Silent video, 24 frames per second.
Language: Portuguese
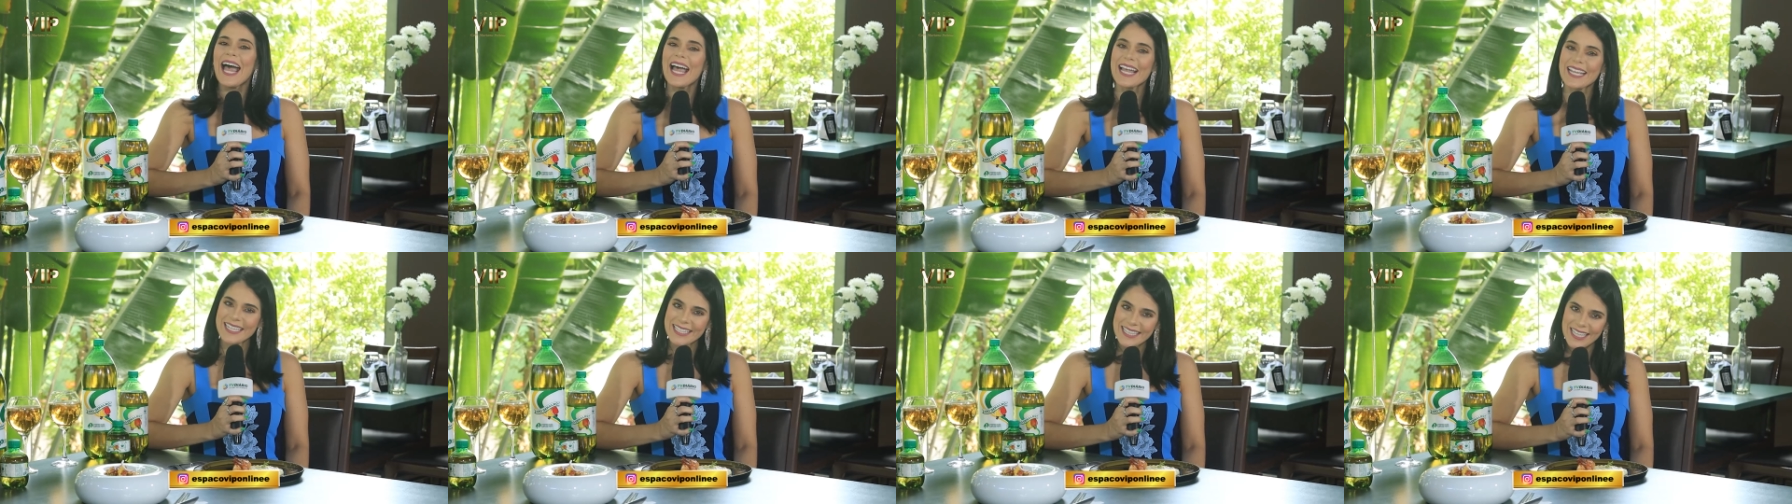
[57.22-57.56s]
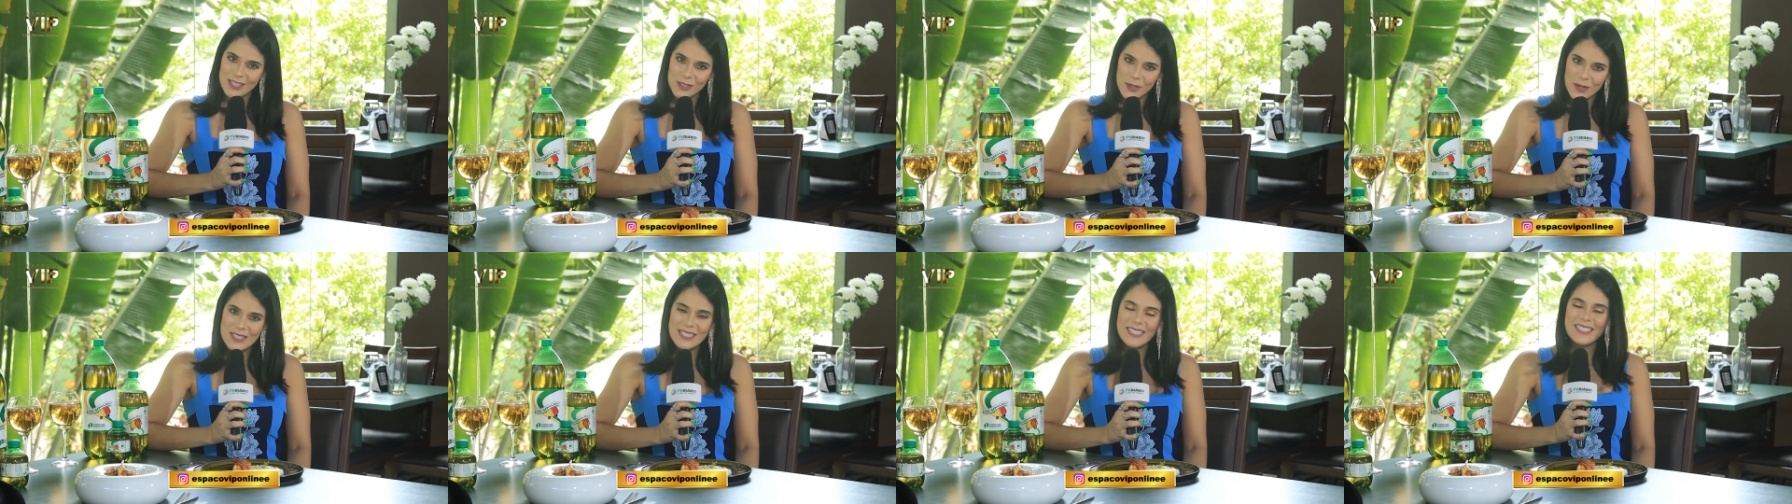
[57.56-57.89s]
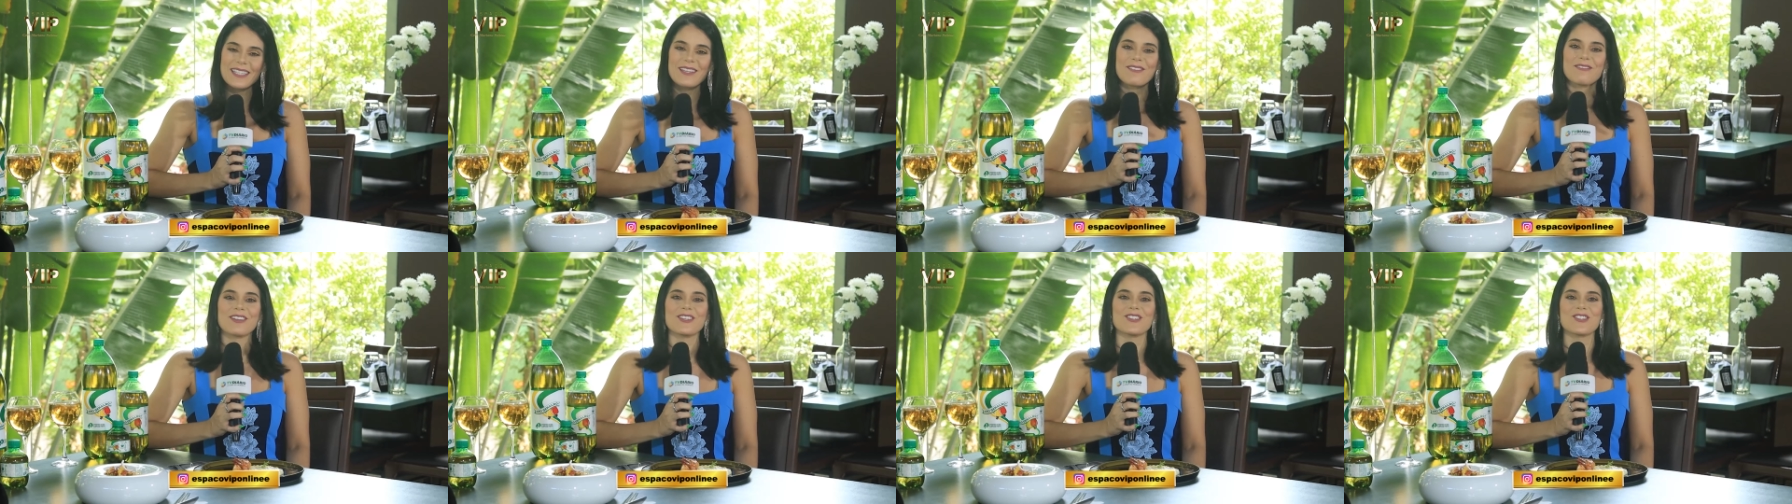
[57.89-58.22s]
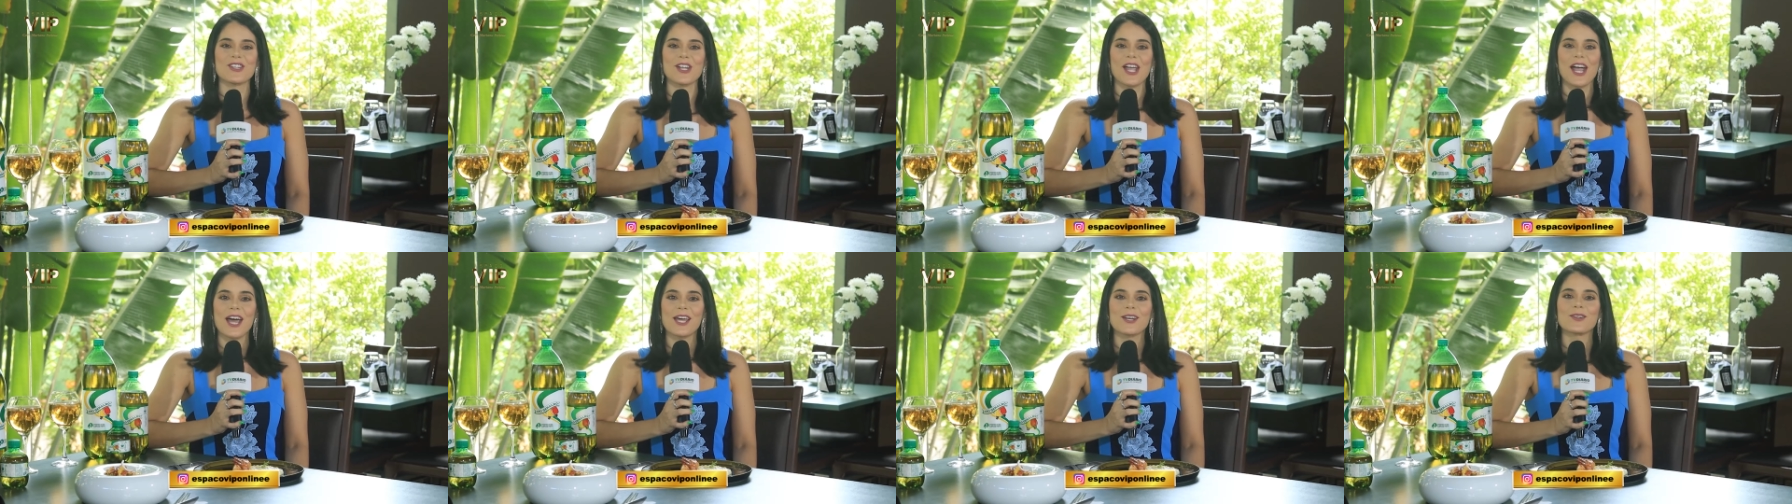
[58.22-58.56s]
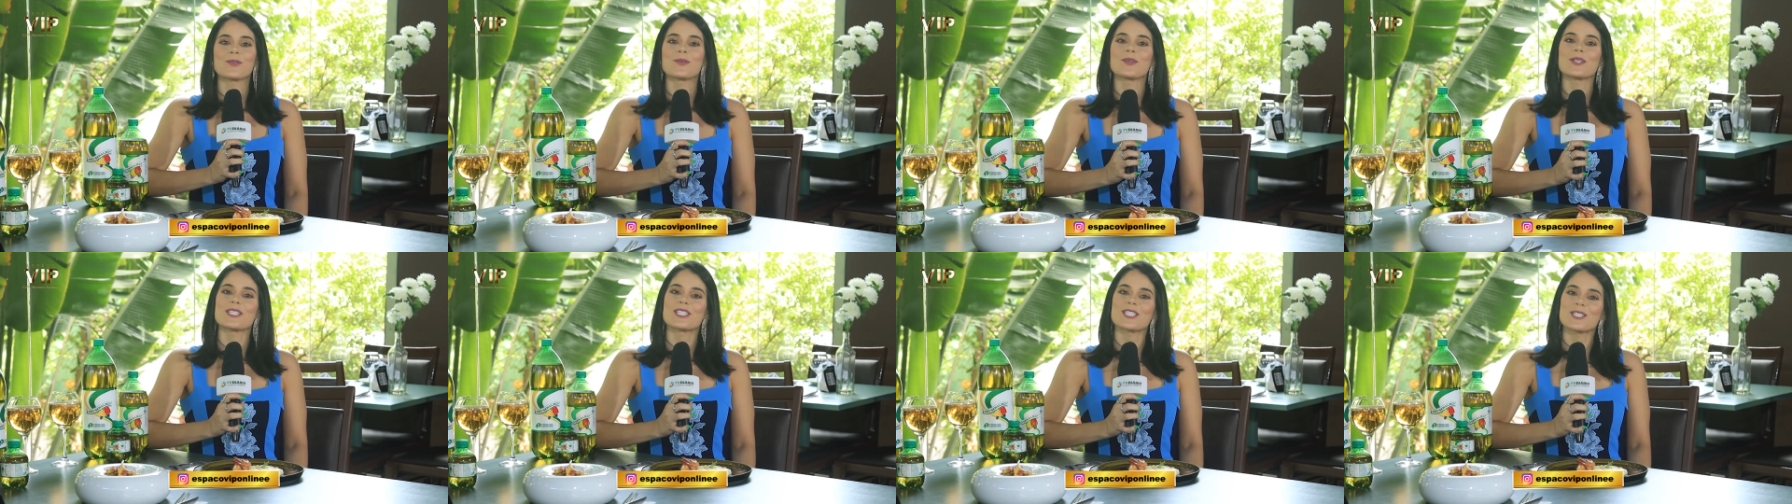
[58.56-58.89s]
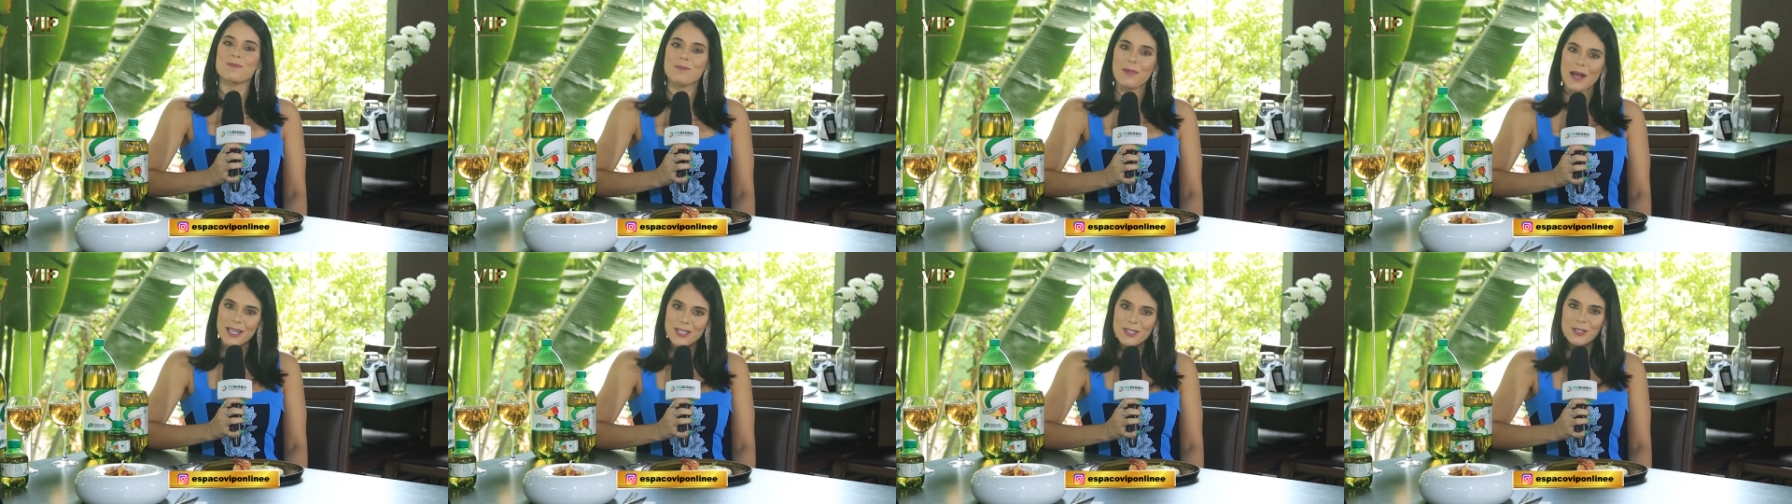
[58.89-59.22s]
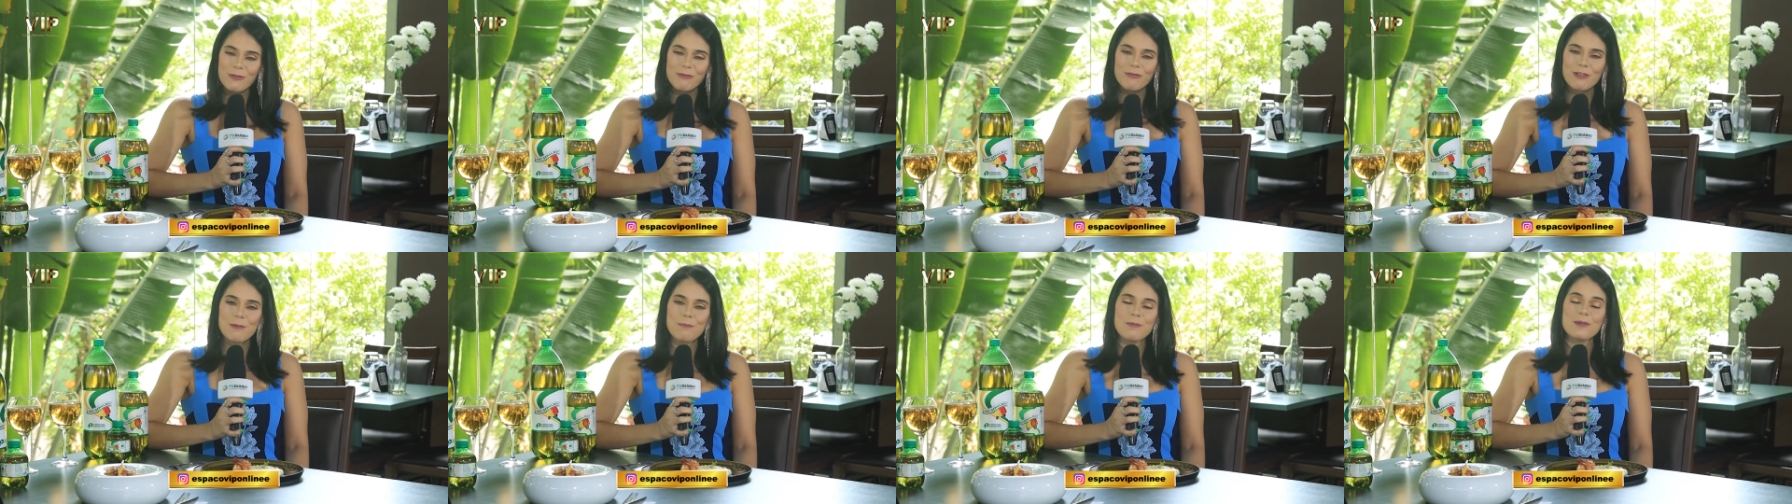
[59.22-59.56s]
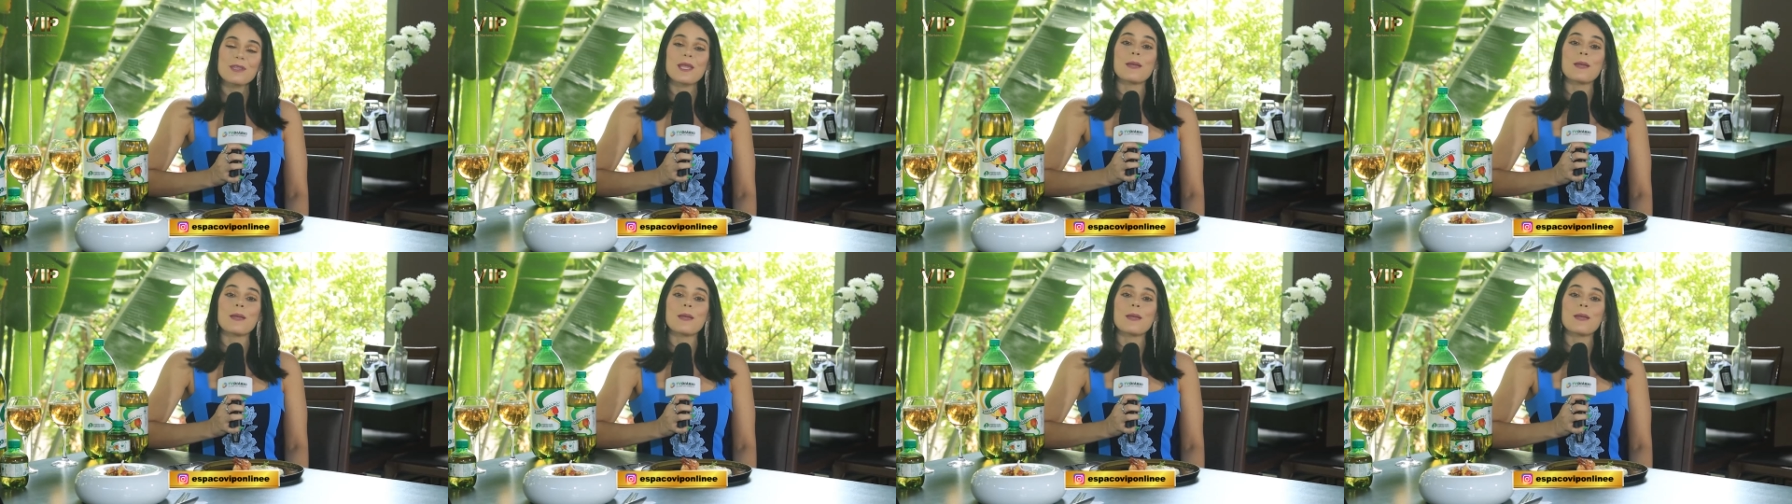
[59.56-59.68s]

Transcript: aqui da nossa TV Diário do Espaço VIP,